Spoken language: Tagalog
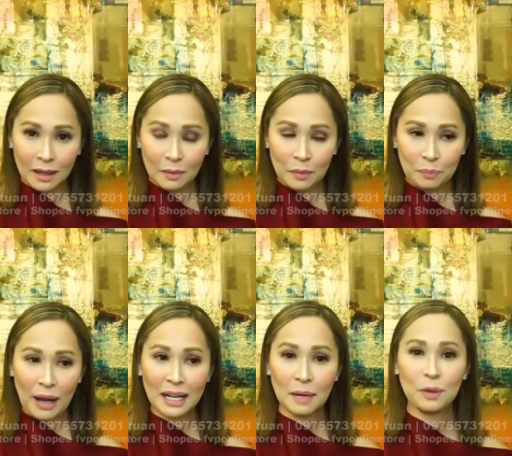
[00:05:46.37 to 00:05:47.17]

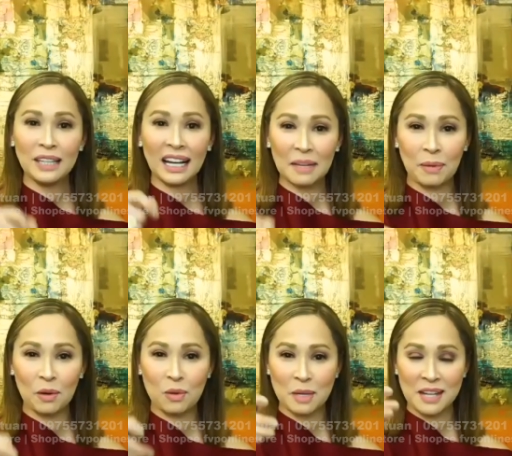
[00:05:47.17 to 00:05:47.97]
para pong
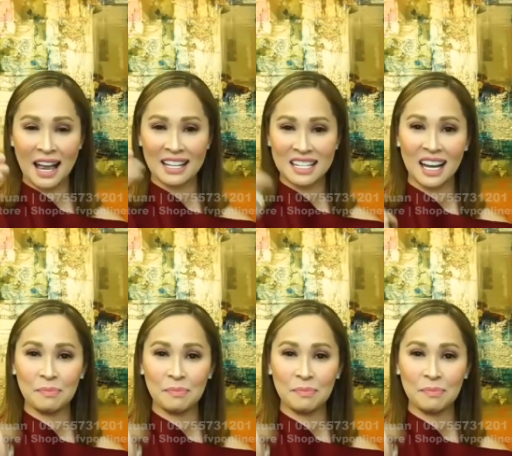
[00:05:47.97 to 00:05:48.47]
nakikipag-usap sa akin si God,